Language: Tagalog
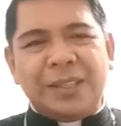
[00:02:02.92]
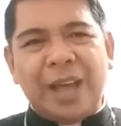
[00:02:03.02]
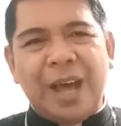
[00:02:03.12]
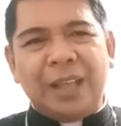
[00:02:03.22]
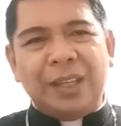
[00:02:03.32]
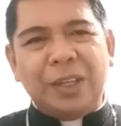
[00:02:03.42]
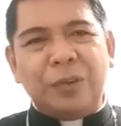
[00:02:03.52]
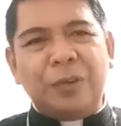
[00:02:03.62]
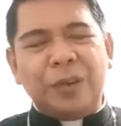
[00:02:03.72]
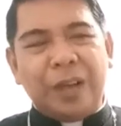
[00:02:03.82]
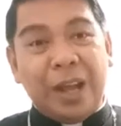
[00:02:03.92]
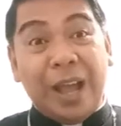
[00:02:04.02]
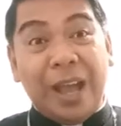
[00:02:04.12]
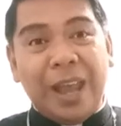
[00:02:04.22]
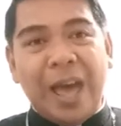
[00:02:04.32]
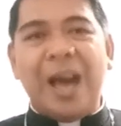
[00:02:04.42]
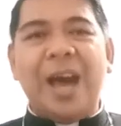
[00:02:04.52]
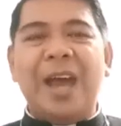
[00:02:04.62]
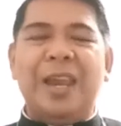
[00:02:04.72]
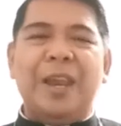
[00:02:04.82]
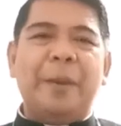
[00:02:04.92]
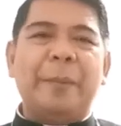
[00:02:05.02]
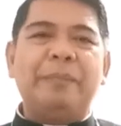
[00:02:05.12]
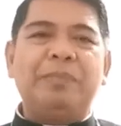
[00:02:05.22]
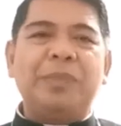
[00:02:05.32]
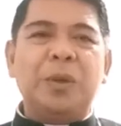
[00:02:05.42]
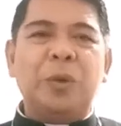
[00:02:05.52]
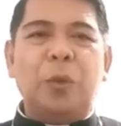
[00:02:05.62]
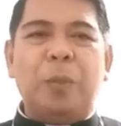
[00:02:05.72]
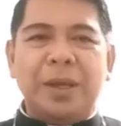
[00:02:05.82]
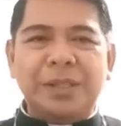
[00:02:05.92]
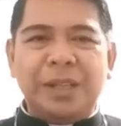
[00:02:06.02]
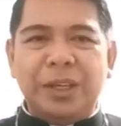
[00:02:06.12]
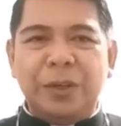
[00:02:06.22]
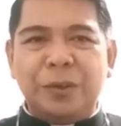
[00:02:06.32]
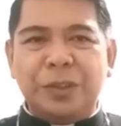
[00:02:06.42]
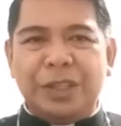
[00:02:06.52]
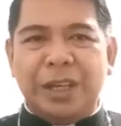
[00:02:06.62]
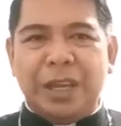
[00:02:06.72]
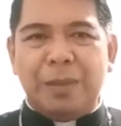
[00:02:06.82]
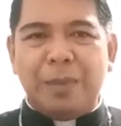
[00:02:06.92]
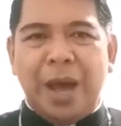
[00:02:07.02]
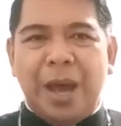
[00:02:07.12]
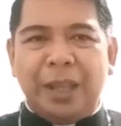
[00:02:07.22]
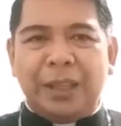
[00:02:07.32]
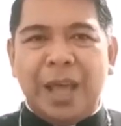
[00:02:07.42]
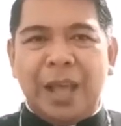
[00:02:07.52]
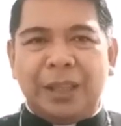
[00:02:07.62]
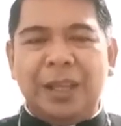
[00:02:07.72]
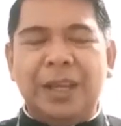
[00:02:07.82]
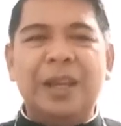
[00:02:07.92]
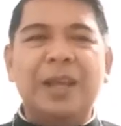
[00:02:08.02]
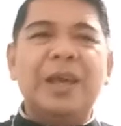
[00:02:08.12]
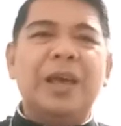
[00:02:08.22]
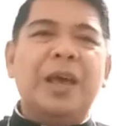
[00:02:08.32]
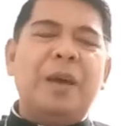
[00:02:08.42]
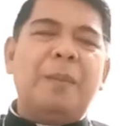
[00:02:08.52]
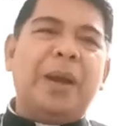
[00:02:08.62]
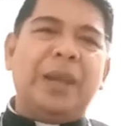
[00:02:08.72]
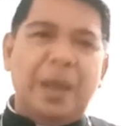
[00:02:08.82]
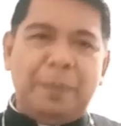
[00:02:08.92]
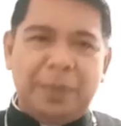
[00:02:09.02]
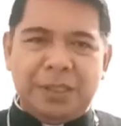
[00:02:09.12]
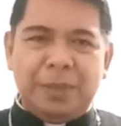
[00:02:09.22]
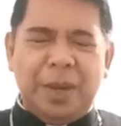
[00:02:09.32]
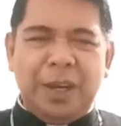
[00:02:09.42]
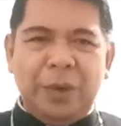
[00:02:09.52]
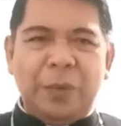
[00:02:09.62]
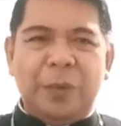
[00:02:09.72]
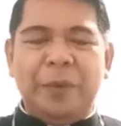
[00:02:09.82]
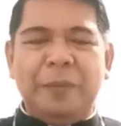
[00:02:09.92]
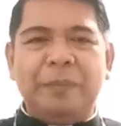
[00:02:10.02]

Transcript: sa atin yung kagalakan upang sa gayon sila'y maakit natin paglapit sa Panginoon.